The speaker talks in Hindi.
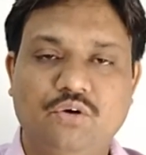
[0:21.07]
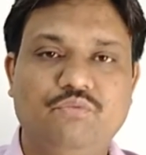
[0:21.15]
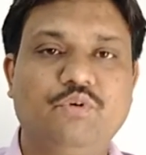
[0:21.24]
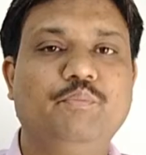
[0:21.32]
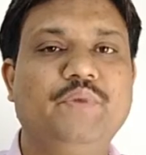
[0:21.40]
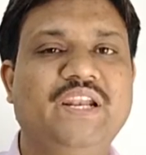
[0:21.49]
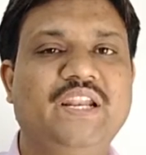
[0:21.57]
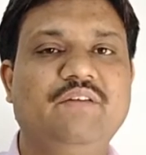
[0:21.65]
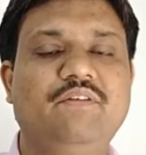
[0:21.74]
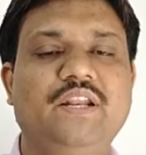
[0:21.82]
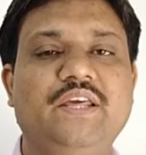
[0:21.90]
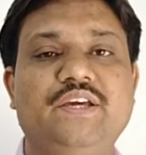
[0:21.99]
वो मिलने
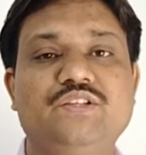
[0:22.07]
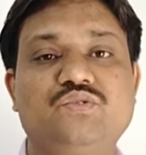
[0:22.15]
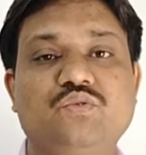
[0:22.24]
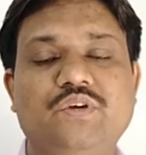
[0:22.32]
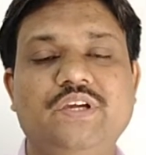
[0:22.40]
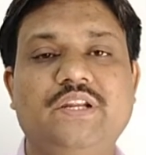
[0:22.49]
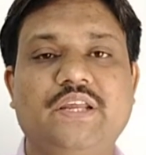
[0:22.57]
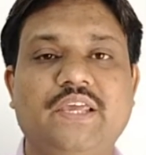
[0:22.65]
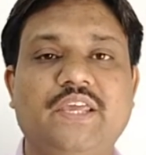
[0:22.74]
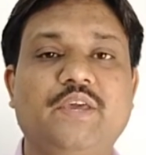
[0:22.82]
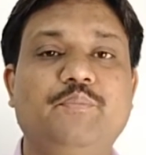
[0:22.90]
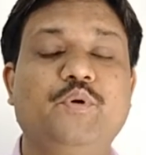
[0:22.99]
वाले हैं जो कि रहेंगे